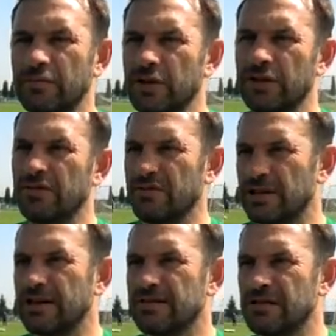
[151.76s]
bir iki gün
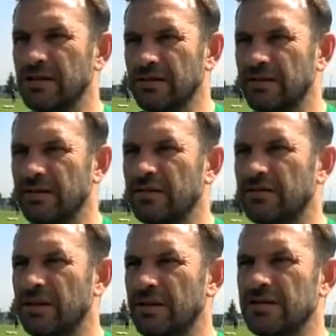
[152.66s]
içerisinde
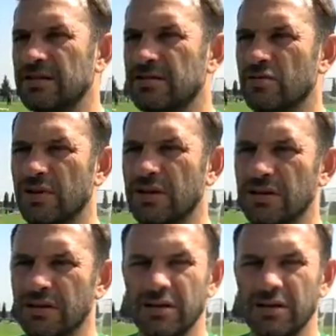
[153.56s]
e, deneyeceğiz Soner'i.